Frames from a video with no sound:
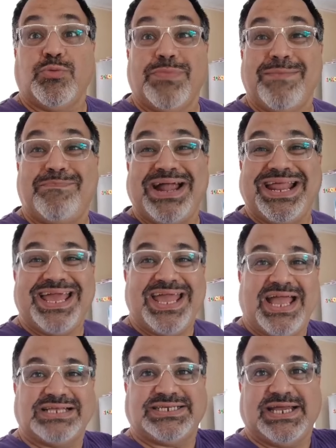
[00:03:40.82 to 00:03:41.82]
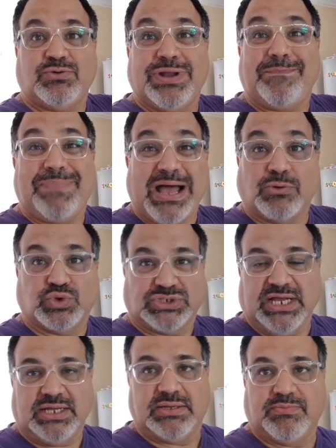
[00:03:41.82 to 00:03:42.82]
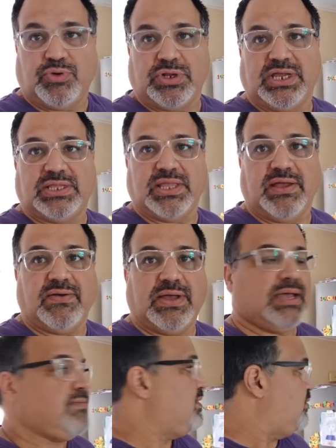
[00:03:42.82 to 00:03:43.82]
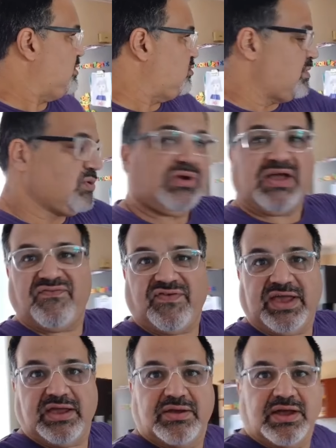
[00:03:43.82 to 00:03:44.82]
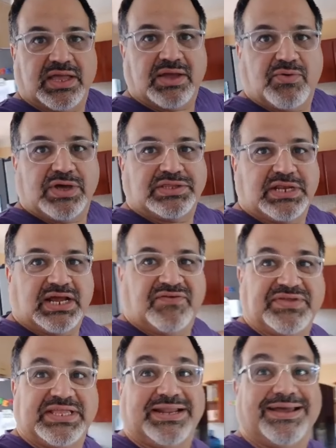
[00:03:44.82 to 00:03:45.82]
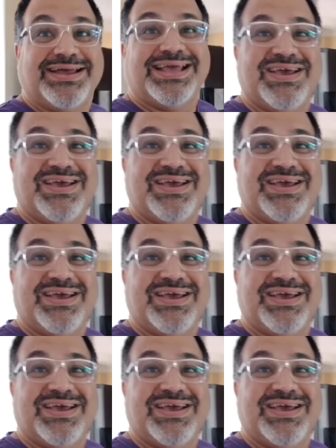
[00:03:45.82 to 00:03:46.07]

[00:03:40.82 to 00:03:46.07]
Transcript: me paré a hacer una pausa, porque estaba, me voy a tomar un café, allá voy a hacer la cafetera.